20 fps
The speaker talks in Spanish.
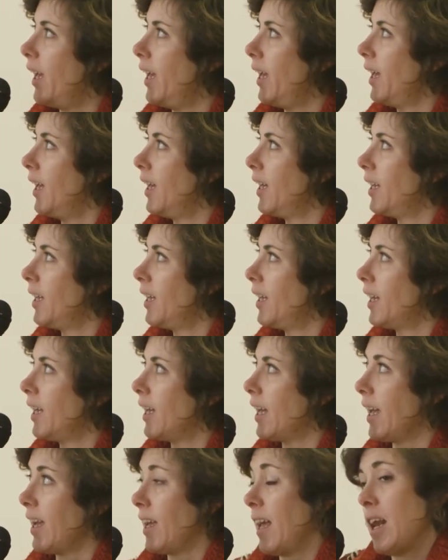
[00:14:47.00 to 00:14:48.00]

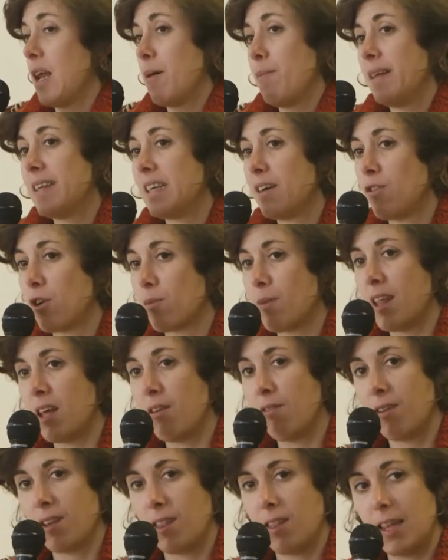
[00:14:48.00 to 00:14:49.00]
eh, en la plataforma
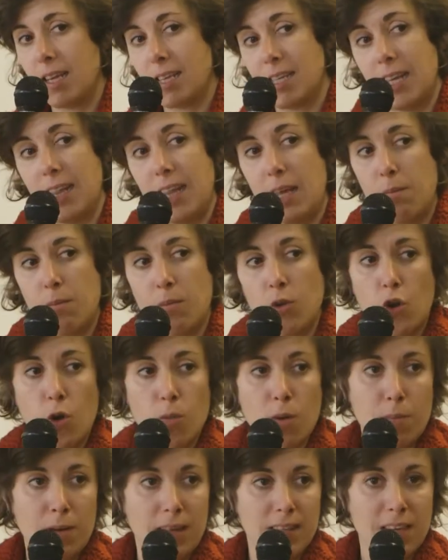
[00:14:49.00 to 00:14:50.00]
de, SIDIM
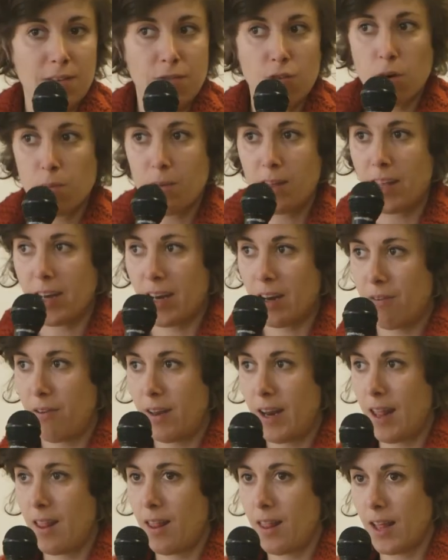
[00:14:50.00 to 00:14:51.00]
como plataforma de
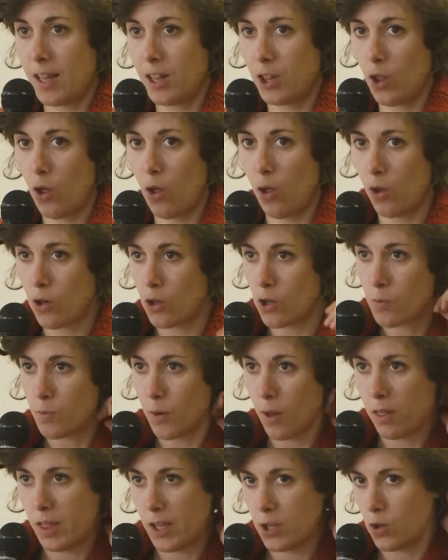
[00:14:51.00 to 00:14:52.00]
referencia en todos los
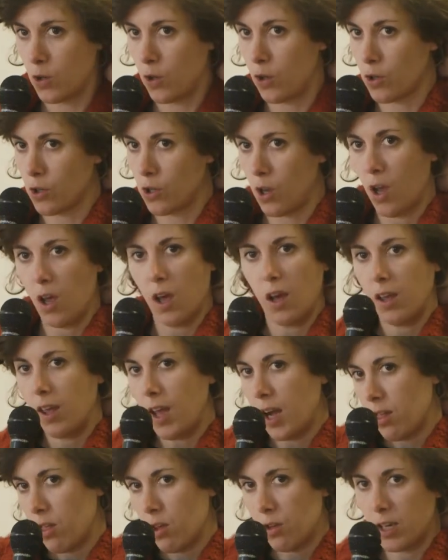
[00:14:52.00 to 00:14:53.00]
procesos
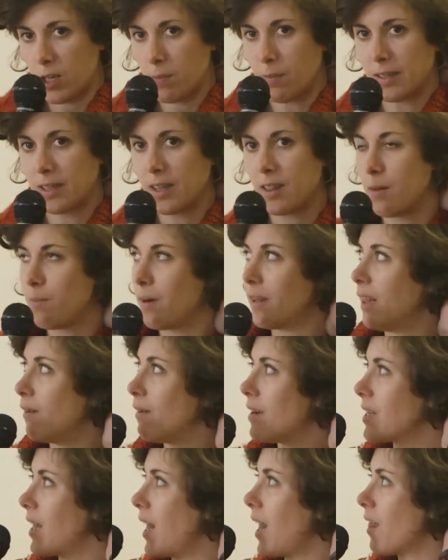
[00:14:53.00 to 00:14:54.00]
y acciones
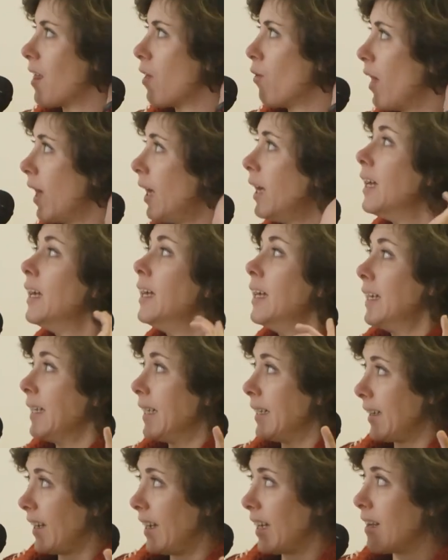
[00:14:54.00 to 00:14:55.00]
participativas de la ciudad,
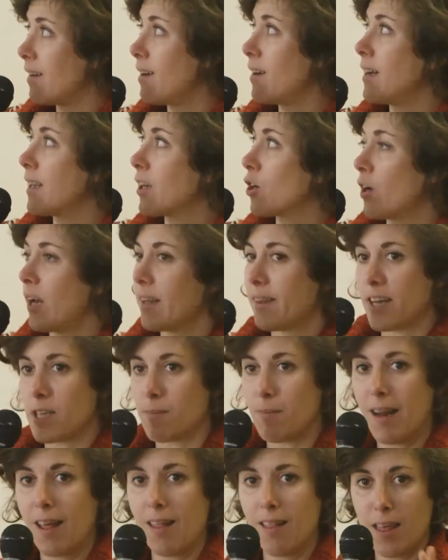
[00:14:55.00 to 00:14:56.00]
que tiene que ver con la
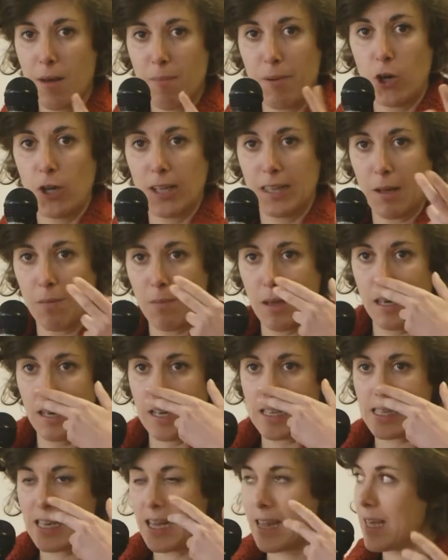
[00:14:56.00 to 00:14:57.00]
transparencia, pero que
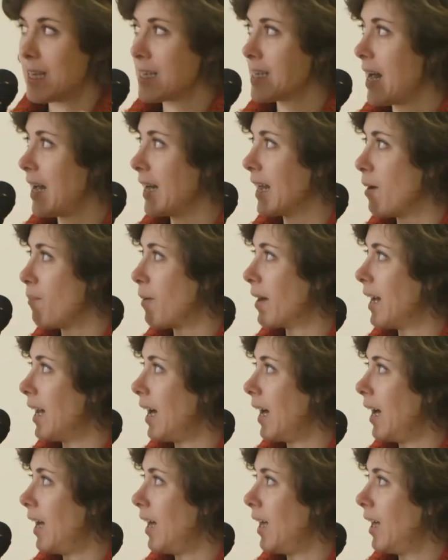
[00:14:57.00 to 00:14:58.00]
también es necesaria
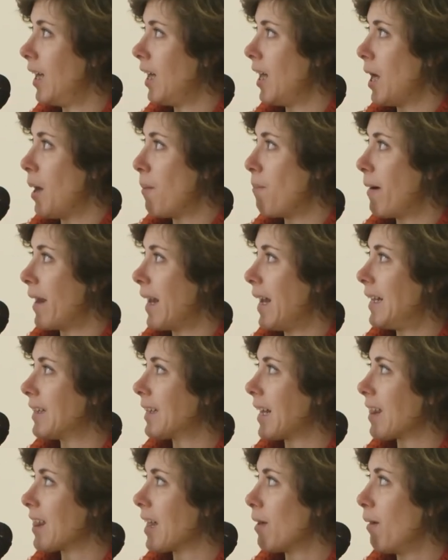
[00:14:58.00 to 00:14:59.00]
para, para la
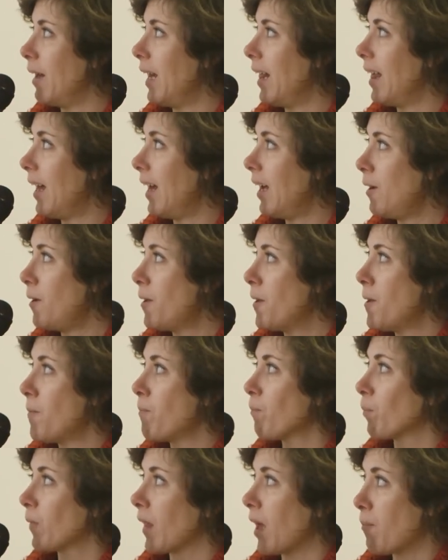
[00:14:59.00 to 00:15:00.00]
trazabilidad
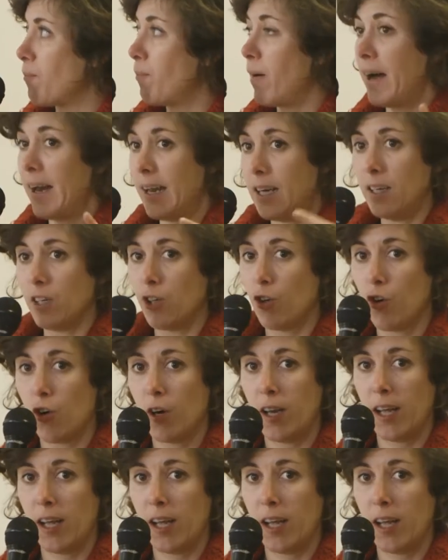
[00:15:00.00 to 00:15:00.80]
para